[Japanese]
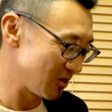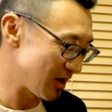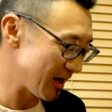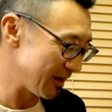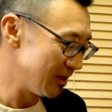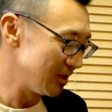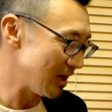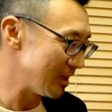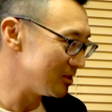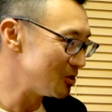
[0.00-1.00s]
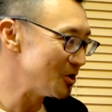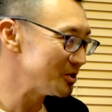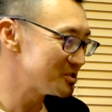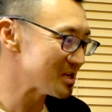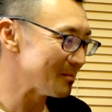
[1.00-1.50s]
はい、I learned
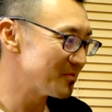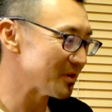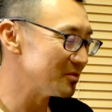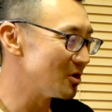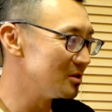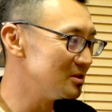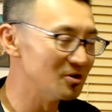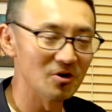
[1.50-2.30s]
something の l